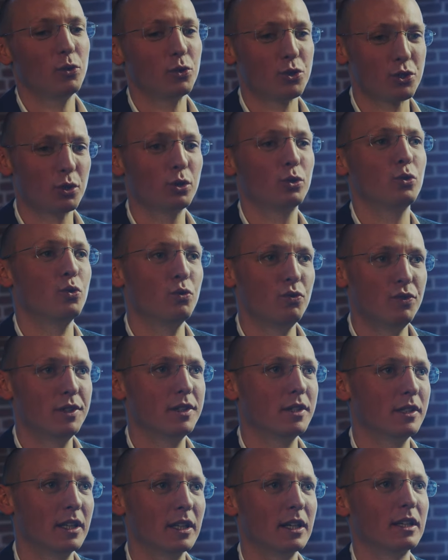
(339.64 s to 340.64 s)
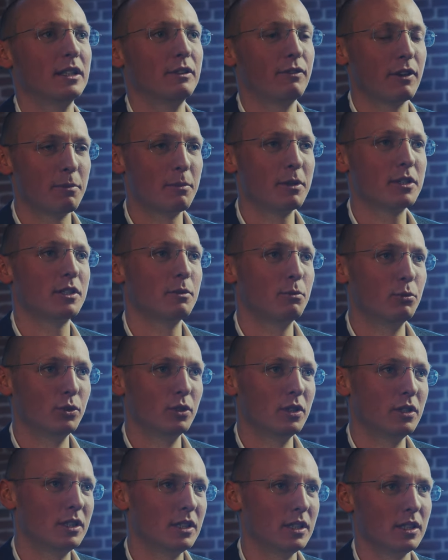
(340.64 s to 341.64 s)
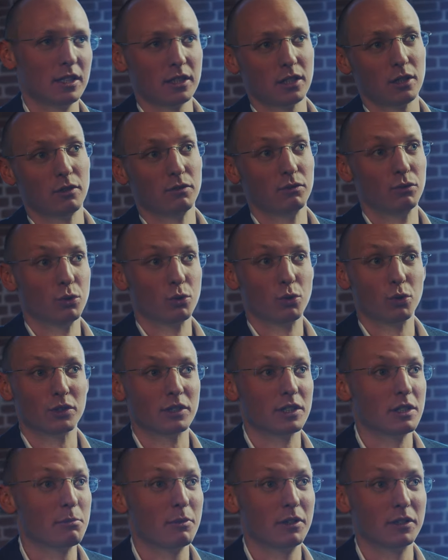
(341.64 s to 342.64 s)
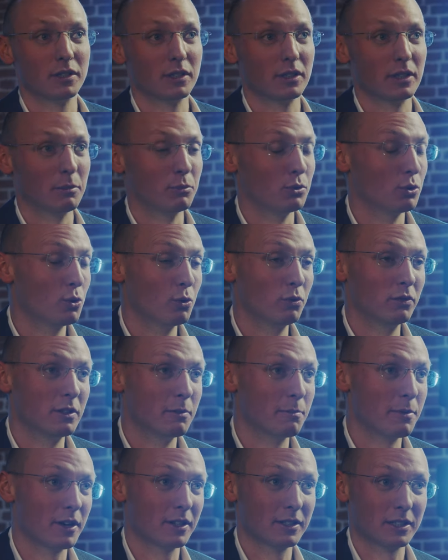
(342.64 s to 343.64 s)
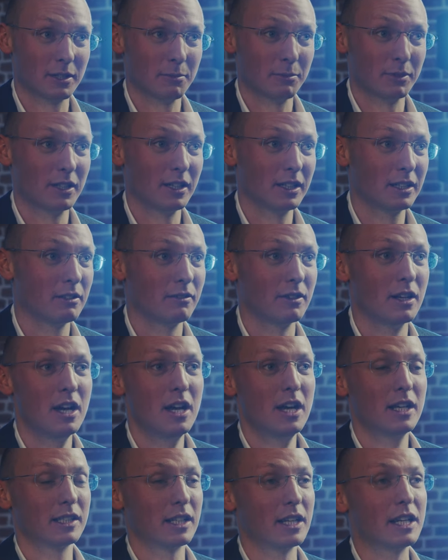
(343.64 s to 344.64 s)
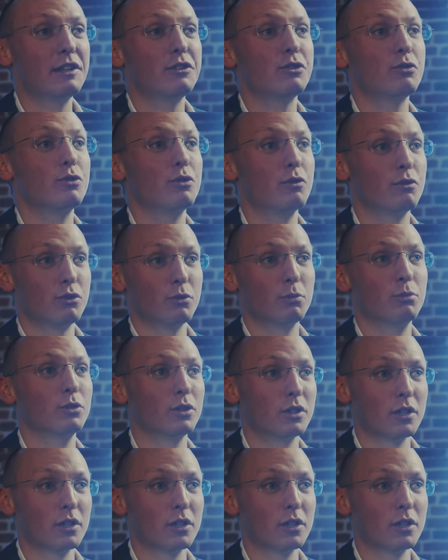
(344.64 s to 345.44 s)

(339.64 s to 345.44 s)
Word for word: он что-то увидит, да, информация будет идти, если вдруг он занимался там духовными практиками для этого, скорее всего, у него все будет